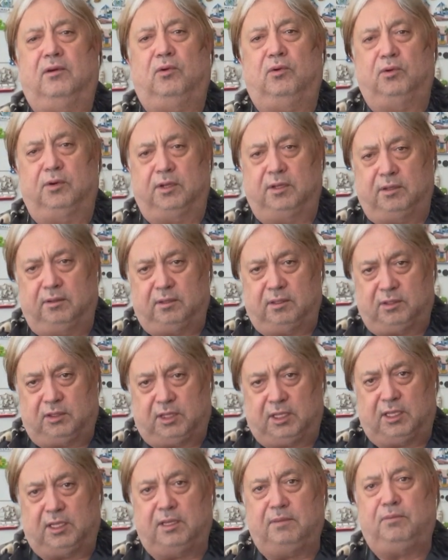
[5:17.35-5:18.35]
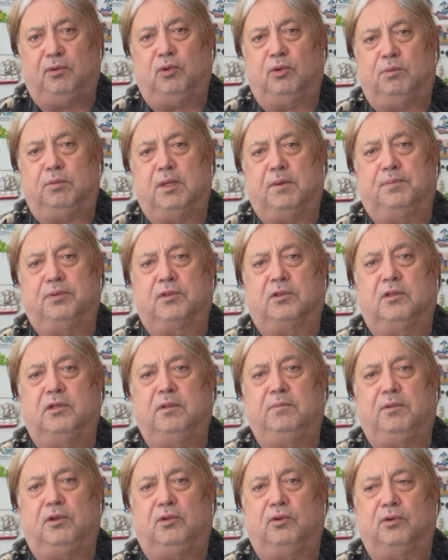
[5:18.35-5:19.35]
Oranın şeyini biliyorum,
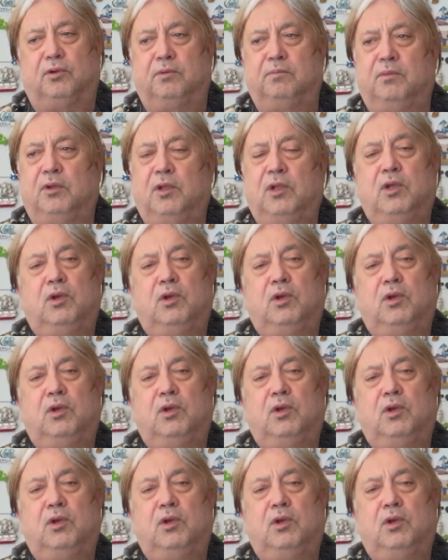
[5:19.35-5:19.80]
yapısını biliyorum.